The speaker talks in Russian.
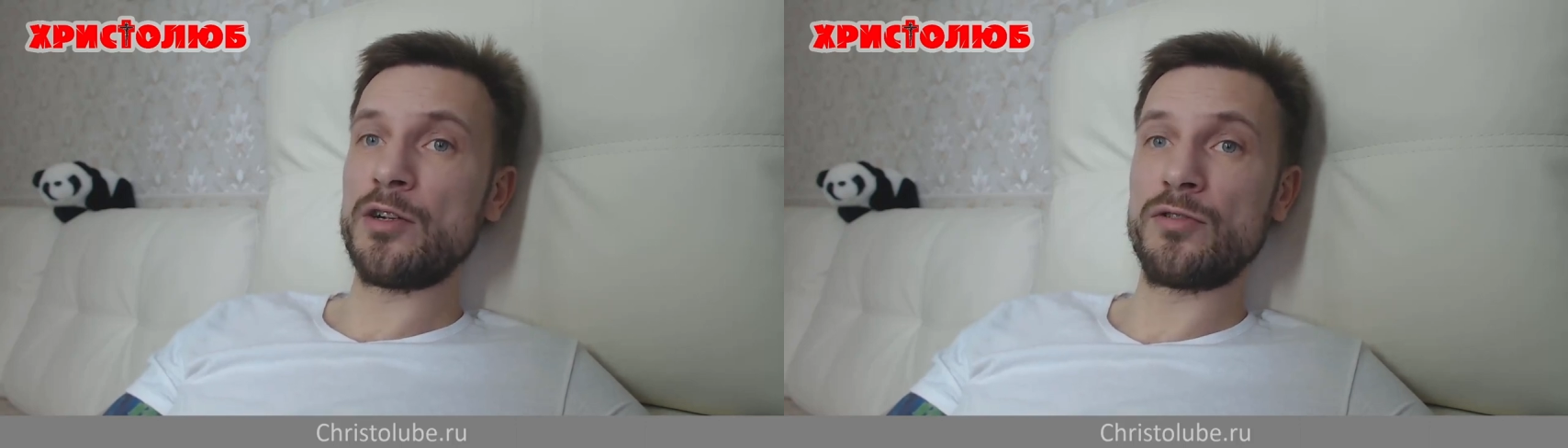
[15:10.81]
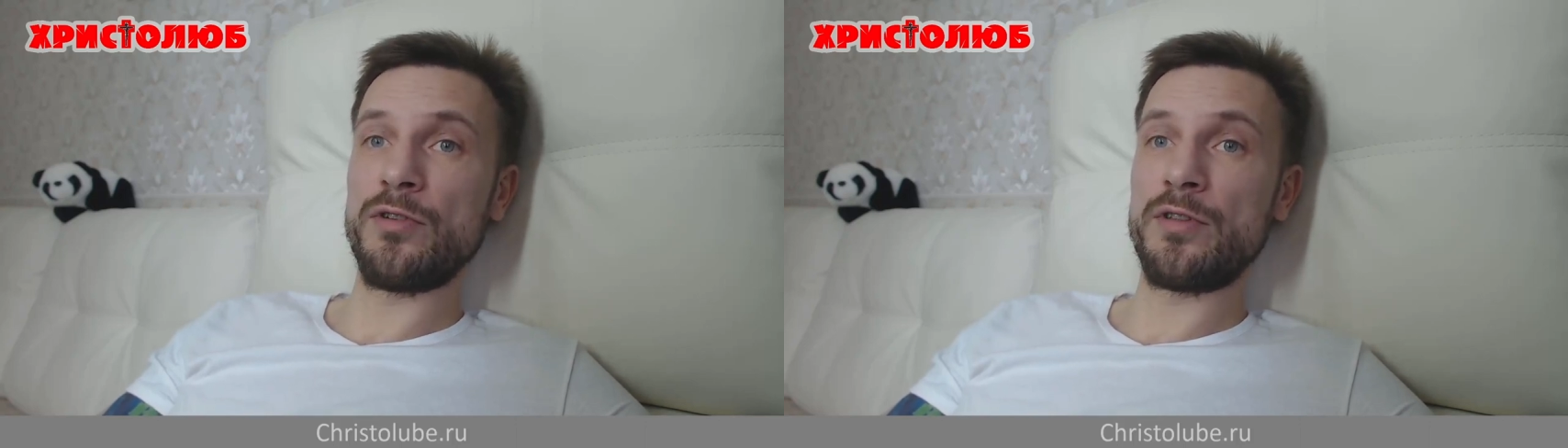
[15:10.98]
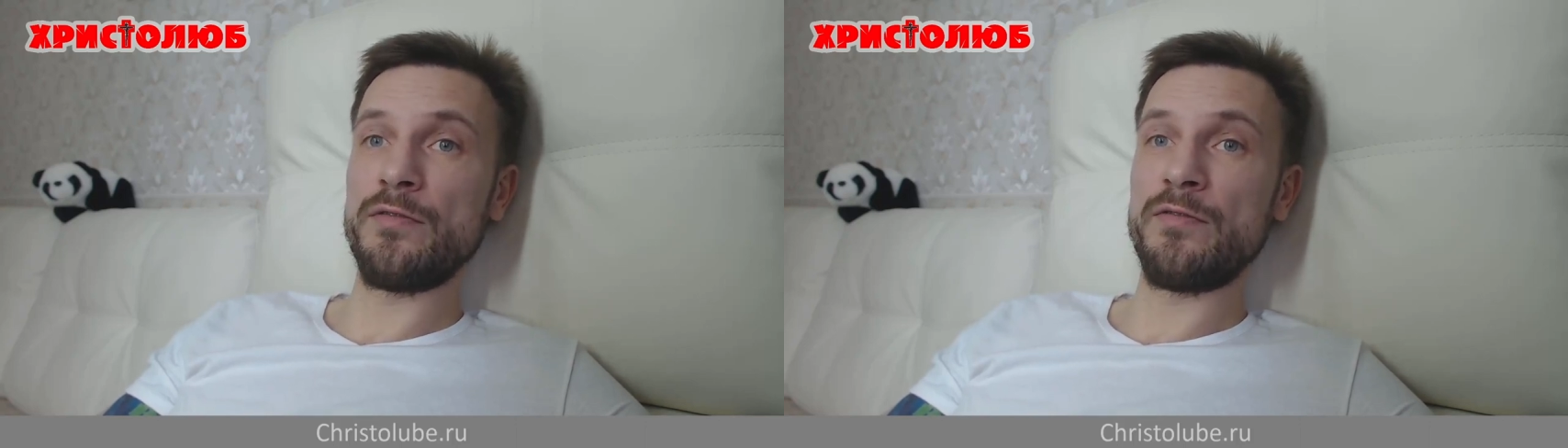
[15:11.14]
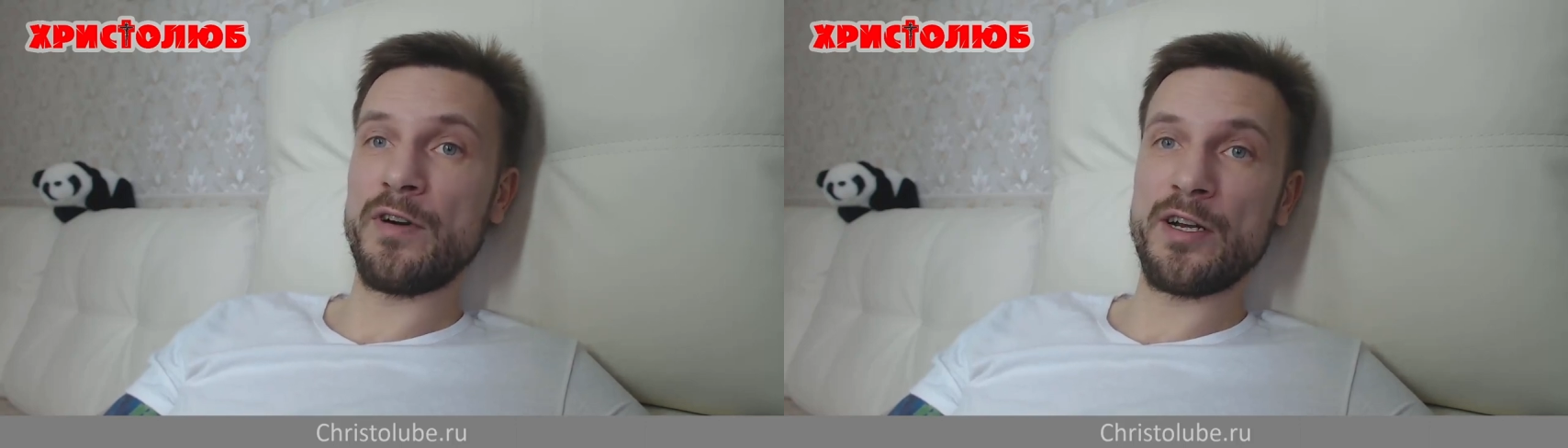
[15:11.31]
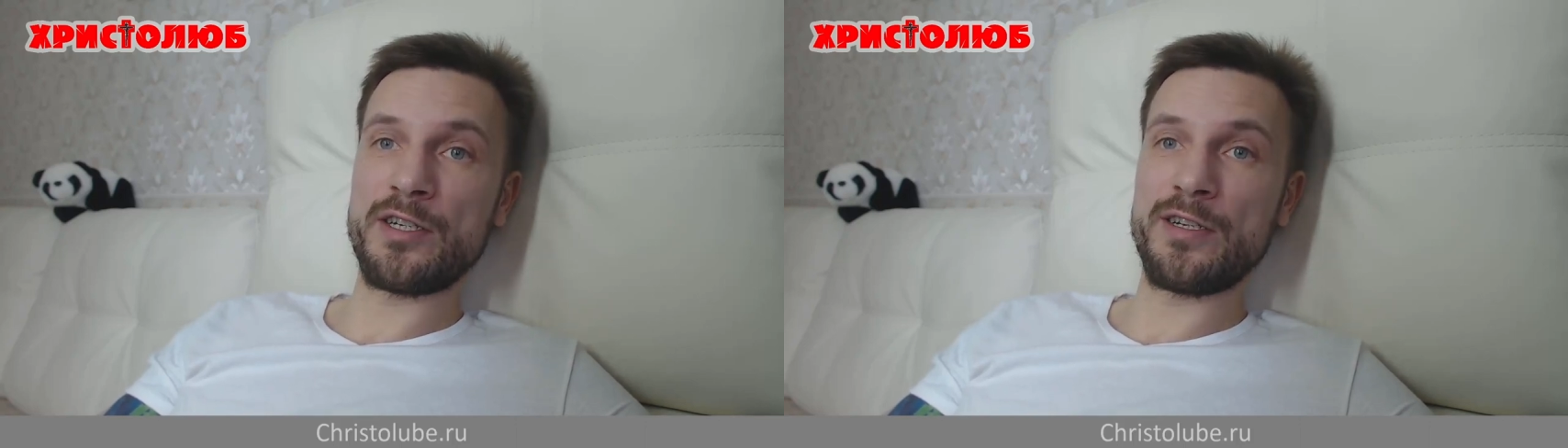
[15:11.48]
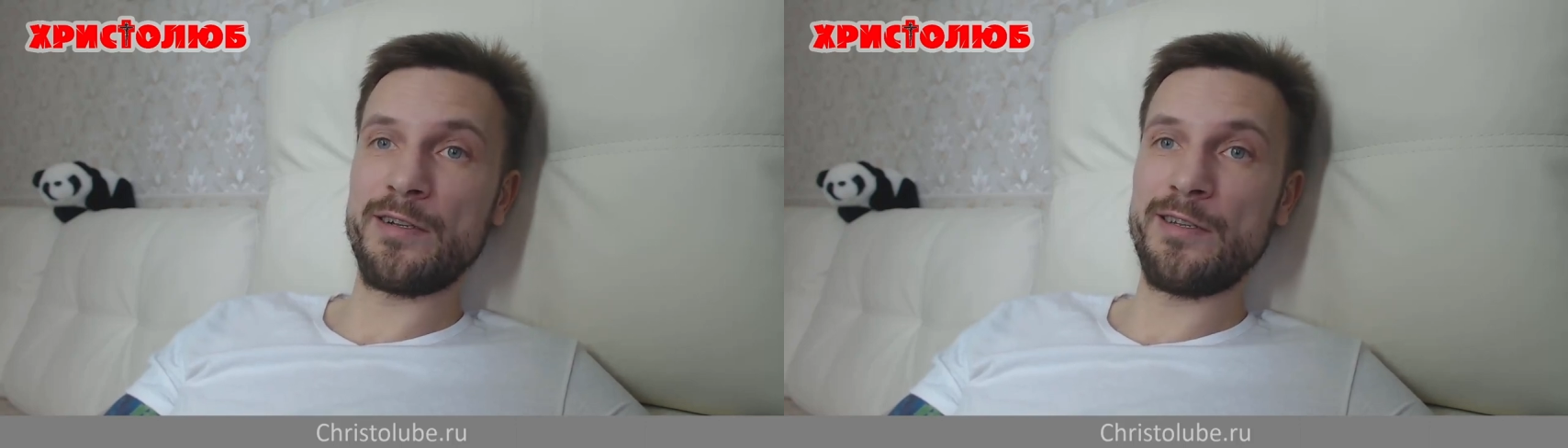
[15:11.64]
что это
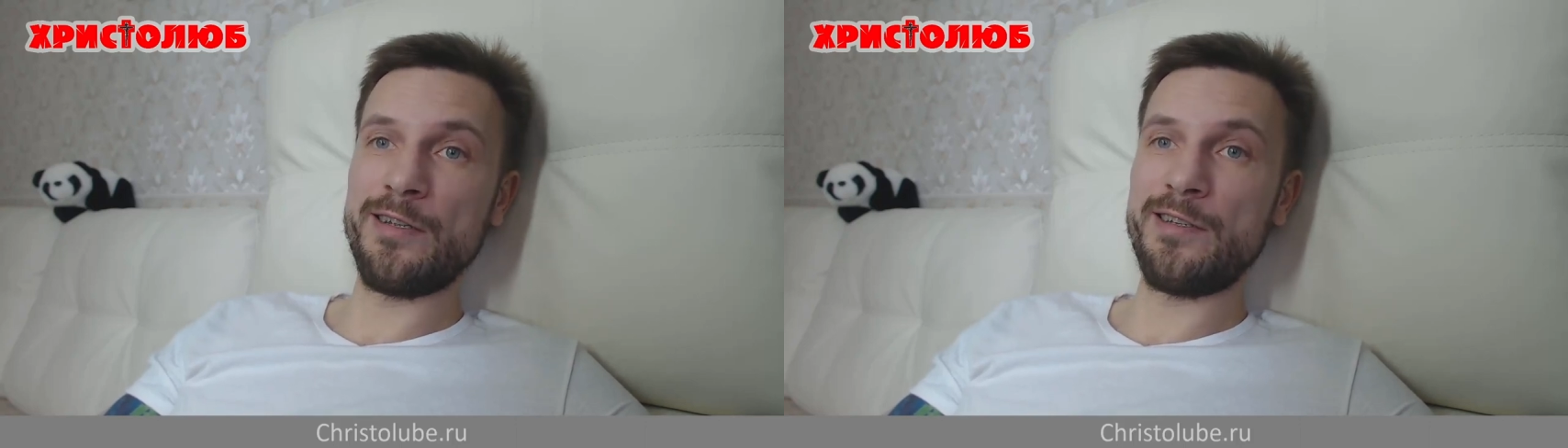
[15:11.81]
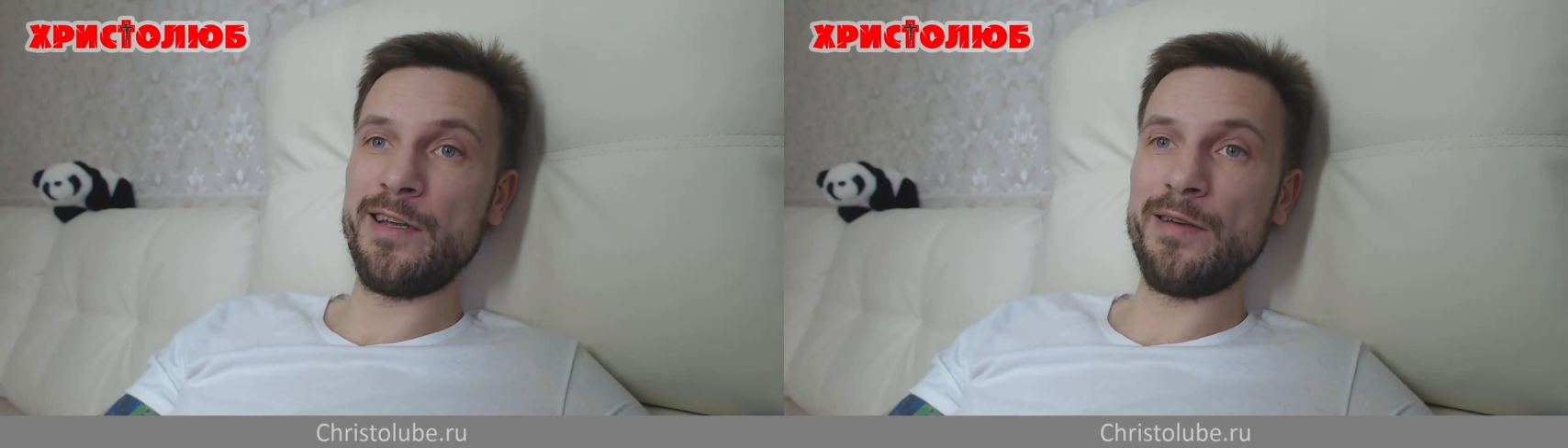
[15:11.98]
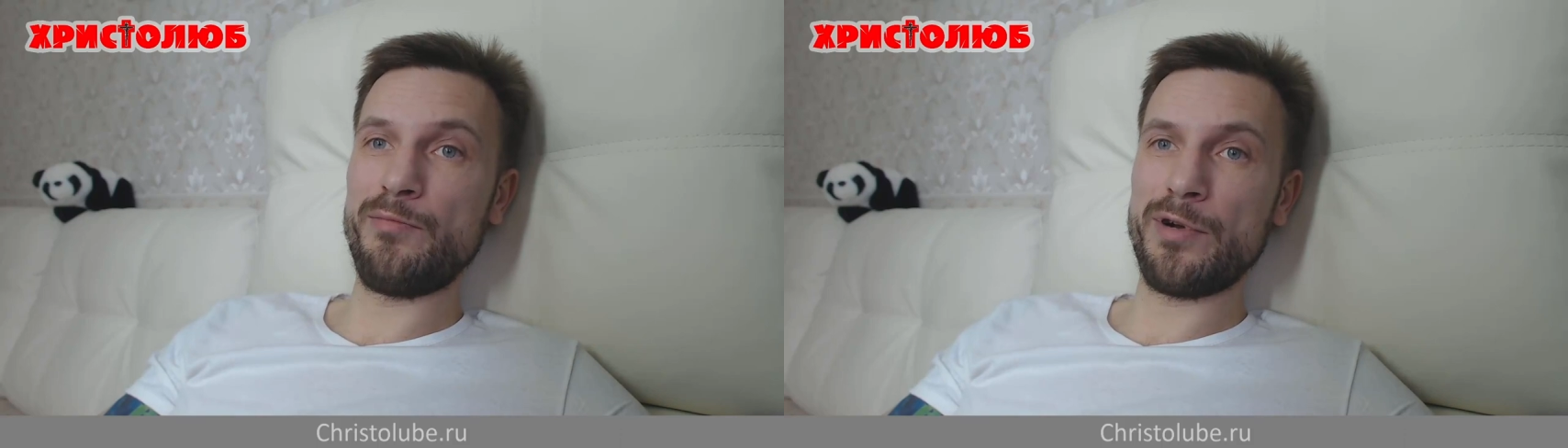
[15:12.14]
ваших детей